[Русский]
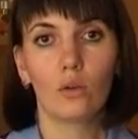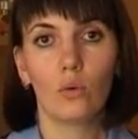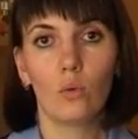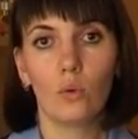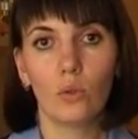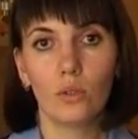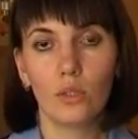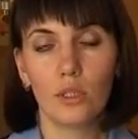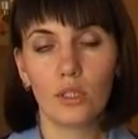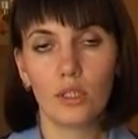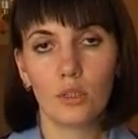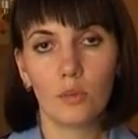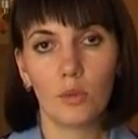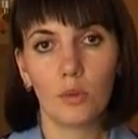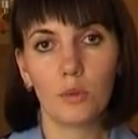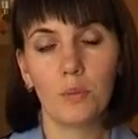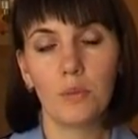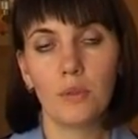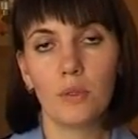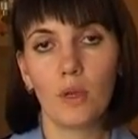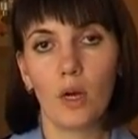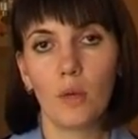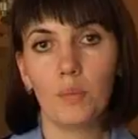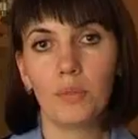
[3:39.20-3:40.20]
Кодексом
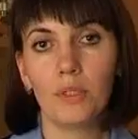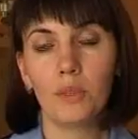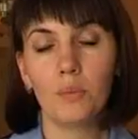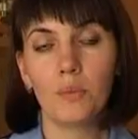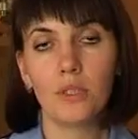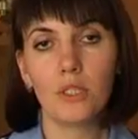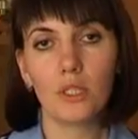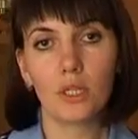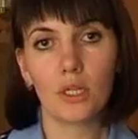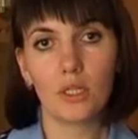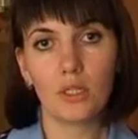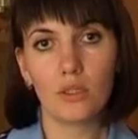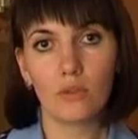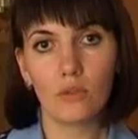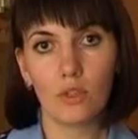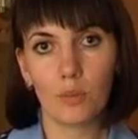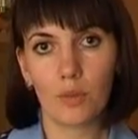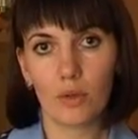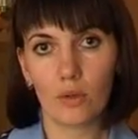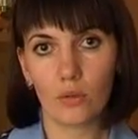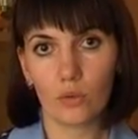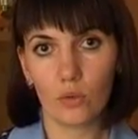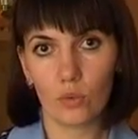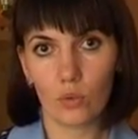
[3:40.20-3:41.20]
об административных
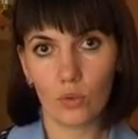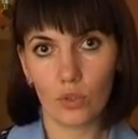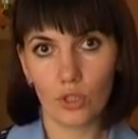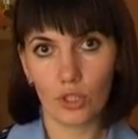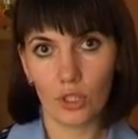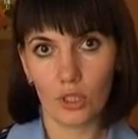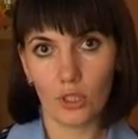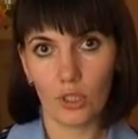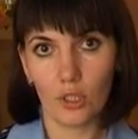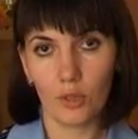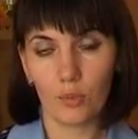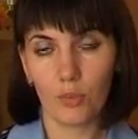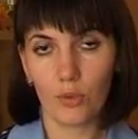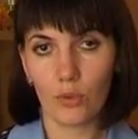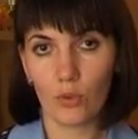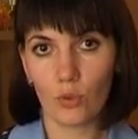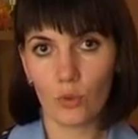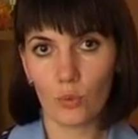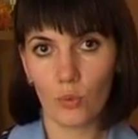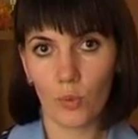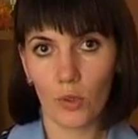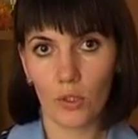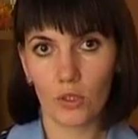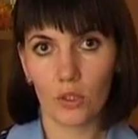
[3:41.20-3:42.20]
правонарушениях
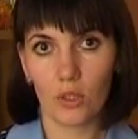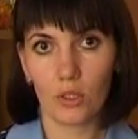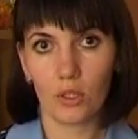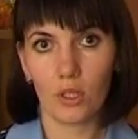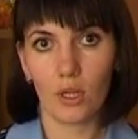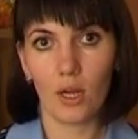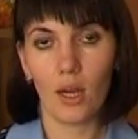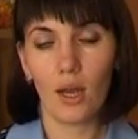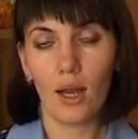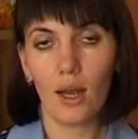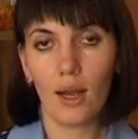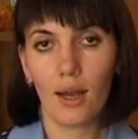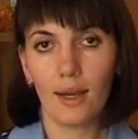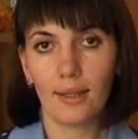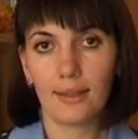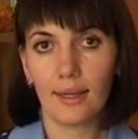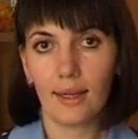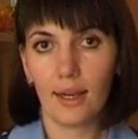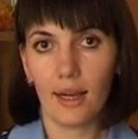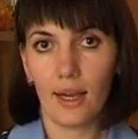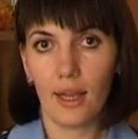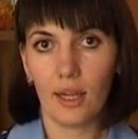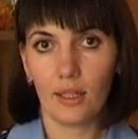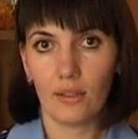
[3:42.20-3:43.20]
предусмотрена
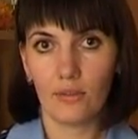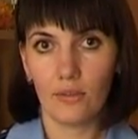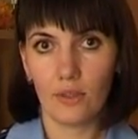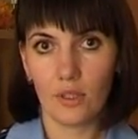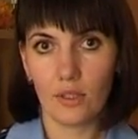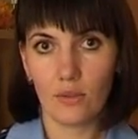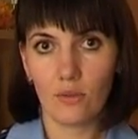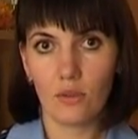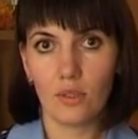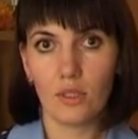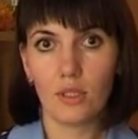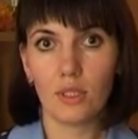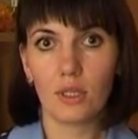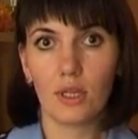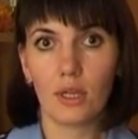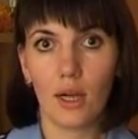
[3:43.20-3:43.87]
такая ответственность,